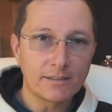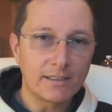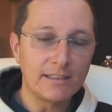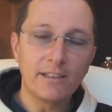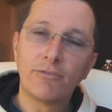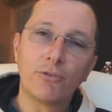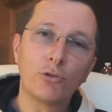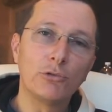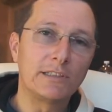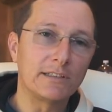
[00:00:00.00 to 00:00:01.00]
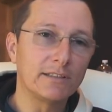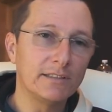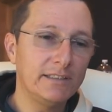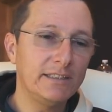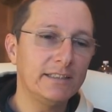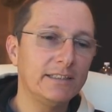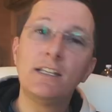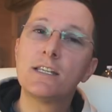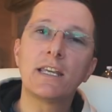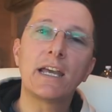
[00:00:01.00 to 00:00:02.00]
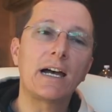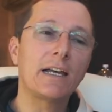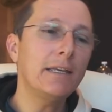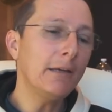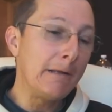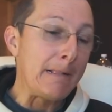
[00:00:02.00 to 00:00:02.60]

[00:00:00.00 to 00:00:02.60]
dal default di DJI